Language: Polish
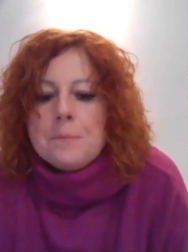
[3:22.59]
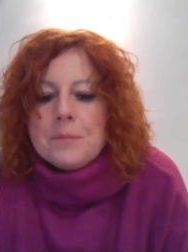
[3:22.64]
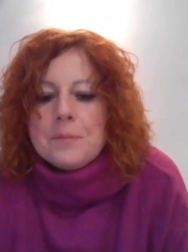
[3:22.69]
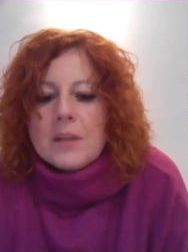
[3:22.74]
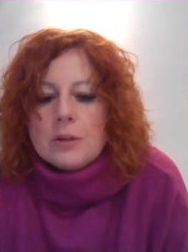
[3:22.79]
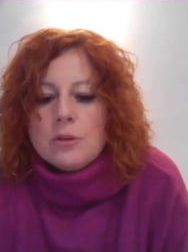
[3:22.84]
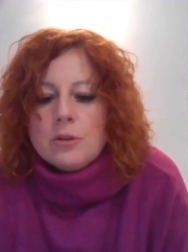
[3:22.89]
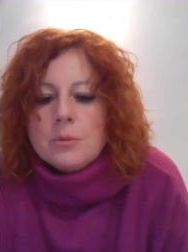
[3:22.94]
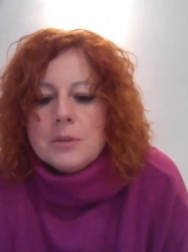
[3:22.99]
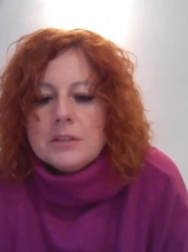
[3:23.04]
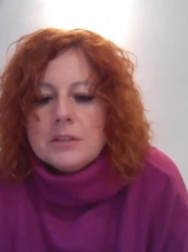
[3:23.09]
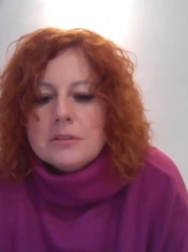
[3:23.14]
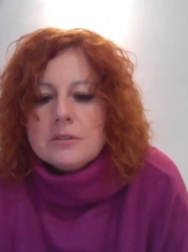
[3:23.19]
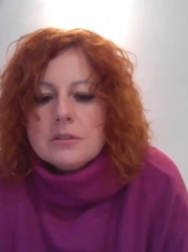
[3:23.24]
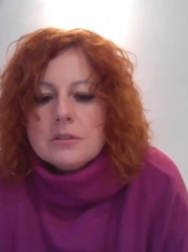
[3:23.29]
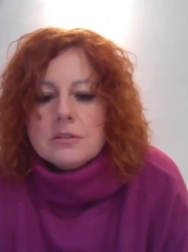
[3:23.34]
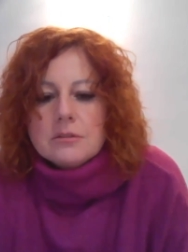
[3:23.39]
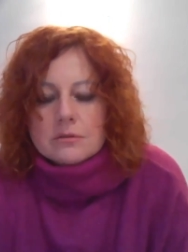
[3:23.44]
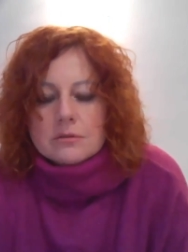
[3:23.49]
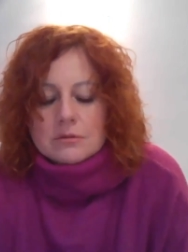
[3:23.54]

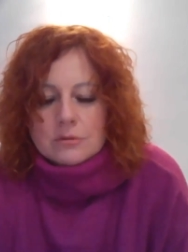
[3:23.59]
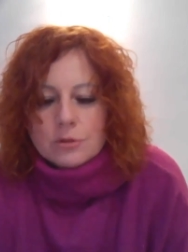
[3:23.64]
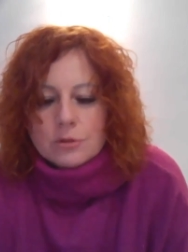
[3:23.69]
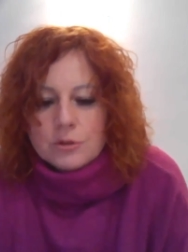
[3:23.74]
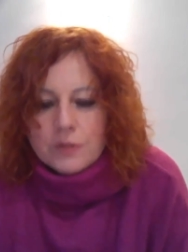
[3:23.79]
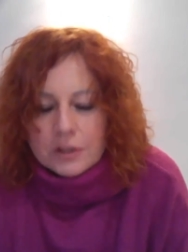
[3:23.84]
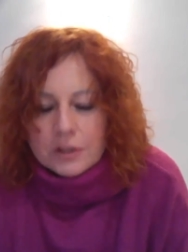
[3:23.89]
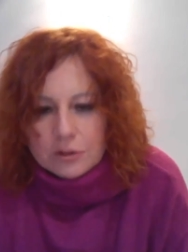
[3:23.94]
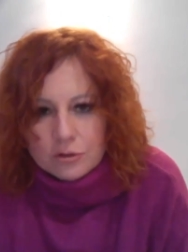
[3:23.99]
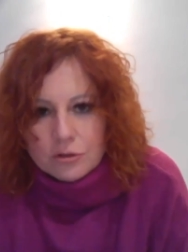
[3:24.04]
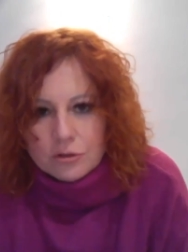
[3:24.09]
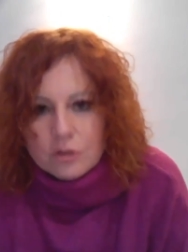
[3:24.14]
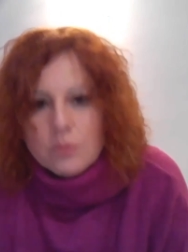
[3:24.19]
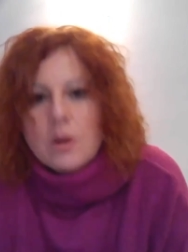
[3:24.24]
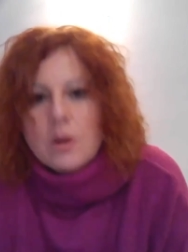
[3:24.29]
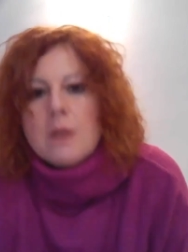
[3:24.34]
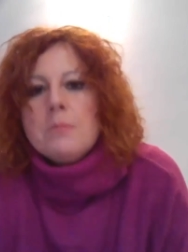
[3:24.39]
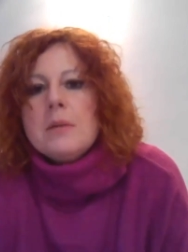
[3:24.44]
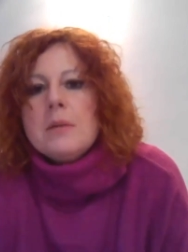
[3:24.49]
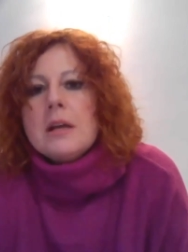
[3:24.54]
Natomiast
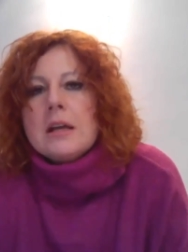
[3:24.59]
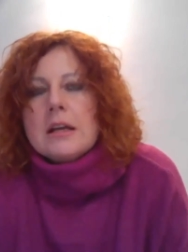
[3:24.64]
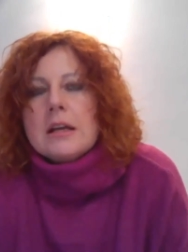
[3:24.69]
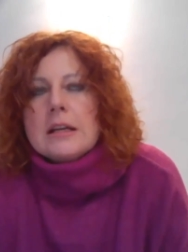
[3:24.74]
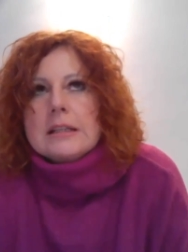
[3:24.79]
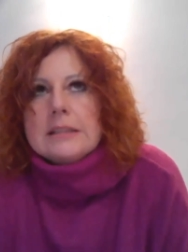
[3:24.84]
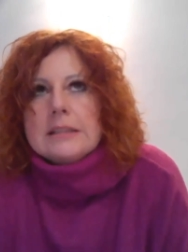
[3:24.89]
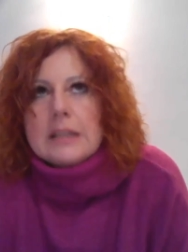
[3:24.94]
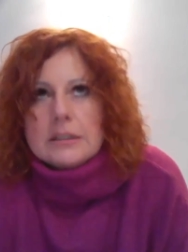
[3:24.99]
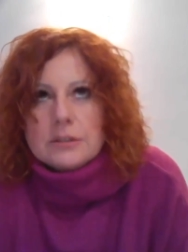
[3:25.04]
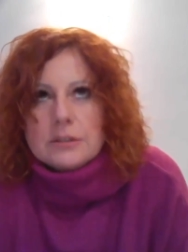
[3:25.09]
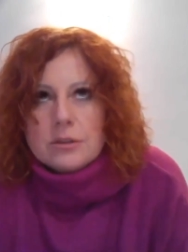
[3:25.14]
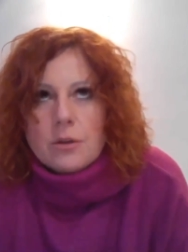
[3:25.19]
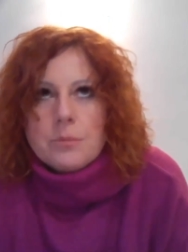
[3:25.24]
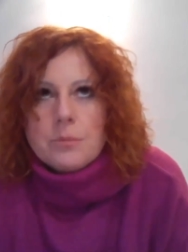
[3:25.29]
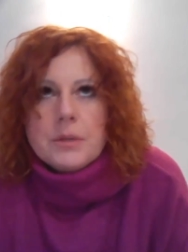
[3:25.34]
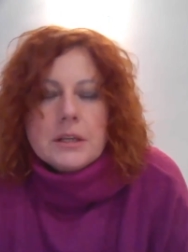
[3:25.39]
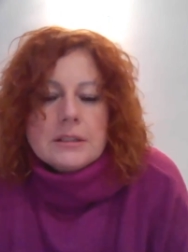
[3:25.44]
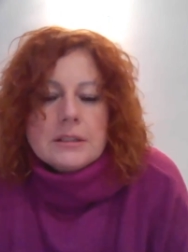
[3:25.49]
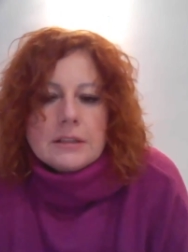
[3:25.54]
doświadczyłam na
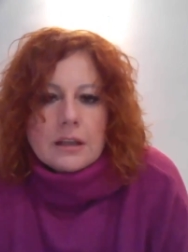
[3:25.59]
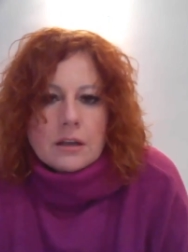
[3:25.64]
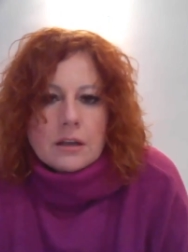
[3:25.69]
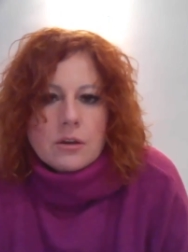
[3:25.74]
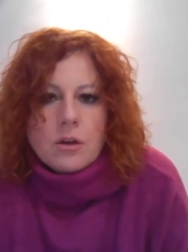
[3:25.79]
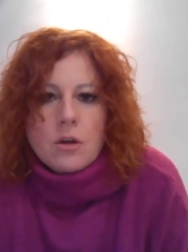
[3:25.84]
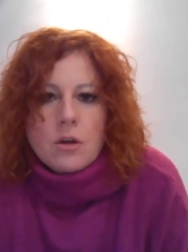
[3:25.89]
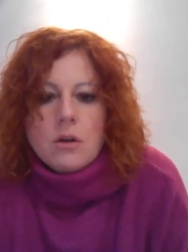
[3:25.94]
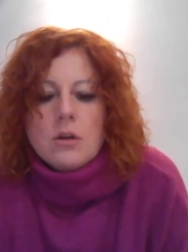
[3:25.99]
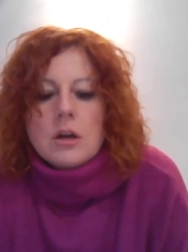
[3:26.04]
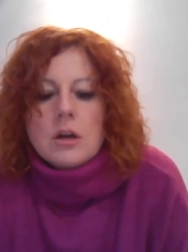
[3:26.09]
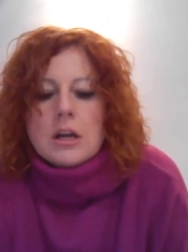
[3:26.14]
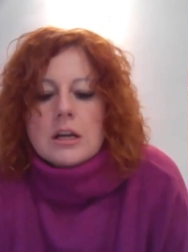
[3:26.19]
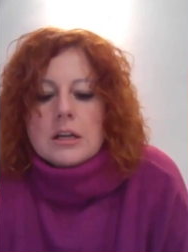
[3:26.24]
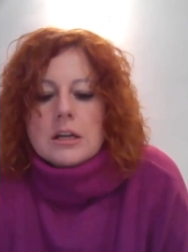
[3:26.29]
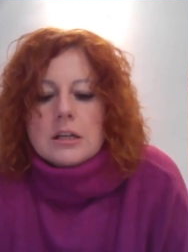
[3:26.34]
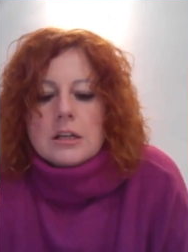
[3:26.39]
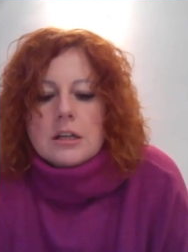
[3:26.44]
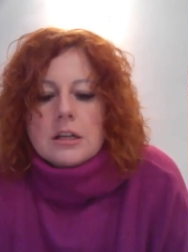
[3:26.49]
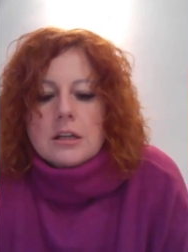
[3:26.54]
sobie tego,
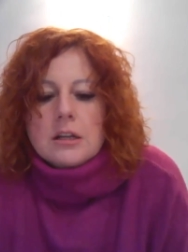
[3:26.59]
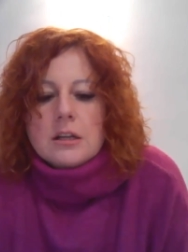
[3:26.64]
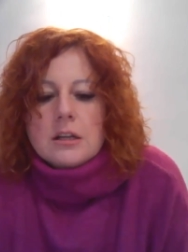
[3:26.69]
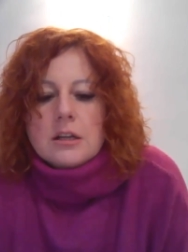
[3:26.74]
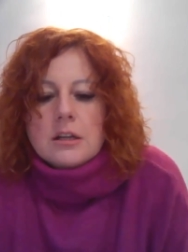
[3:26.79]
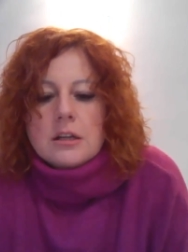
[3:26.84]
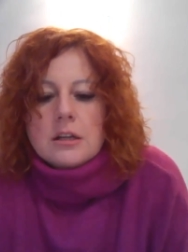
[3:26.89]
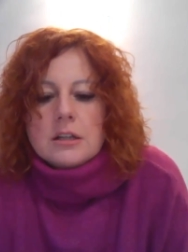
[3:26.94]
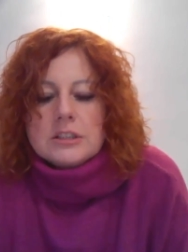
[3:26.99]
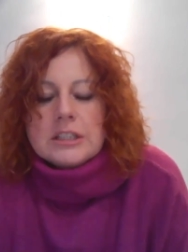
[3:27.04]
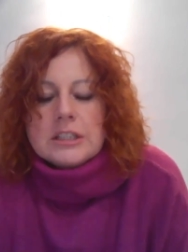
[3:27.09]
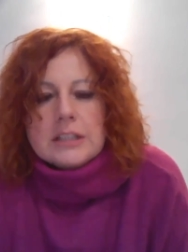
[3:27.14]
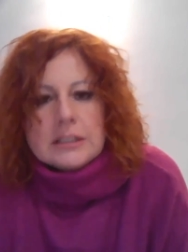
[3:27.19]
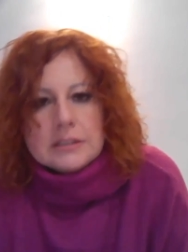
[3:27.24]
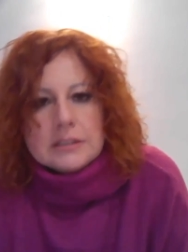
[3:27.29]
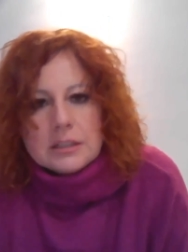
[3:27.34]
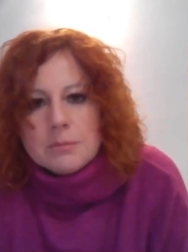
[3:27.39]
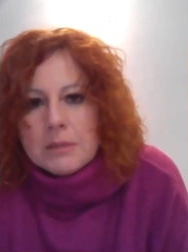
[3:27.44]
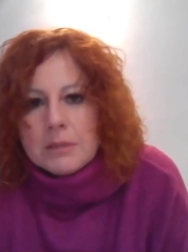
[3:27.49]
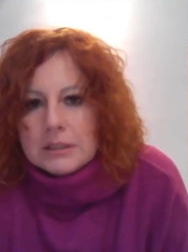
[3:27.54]
e, że ta
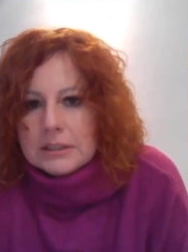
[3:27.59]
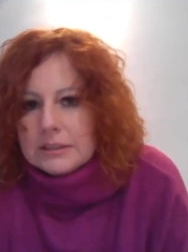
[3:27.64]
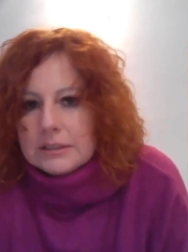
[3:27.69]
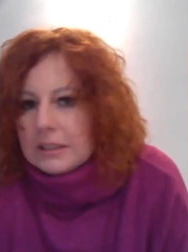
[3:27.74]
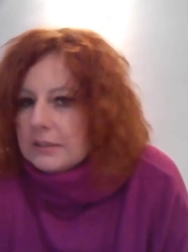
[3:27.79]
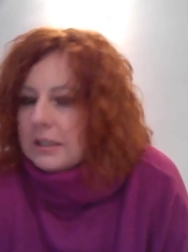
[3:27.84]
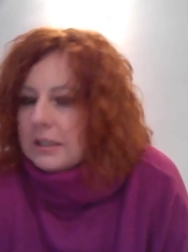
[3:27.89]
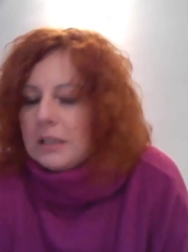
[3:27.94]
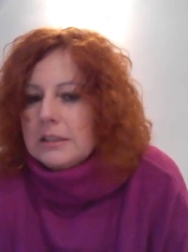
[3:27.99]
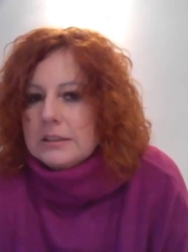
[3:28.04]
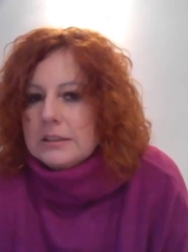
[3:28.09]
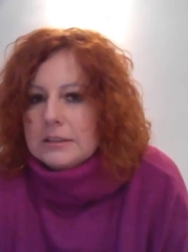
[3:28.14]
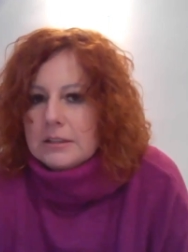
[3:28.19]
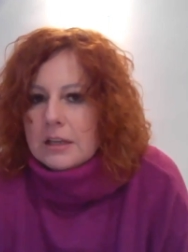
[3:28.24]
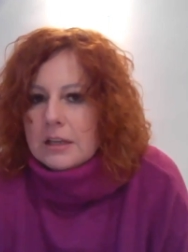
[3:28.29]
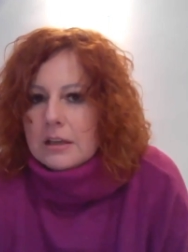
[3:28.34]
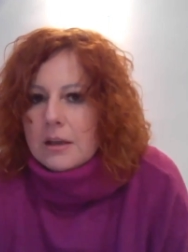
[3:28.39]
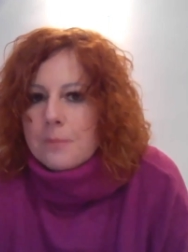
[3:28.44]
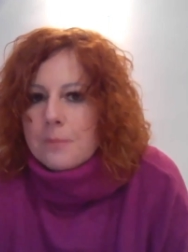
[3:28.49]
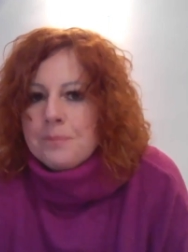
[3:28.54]
stygmatyzacja
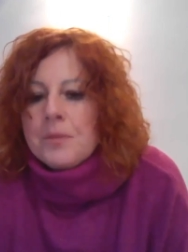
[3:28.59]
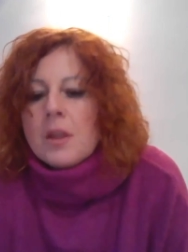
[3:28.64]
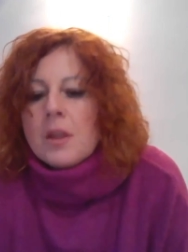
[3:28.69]
istnieje.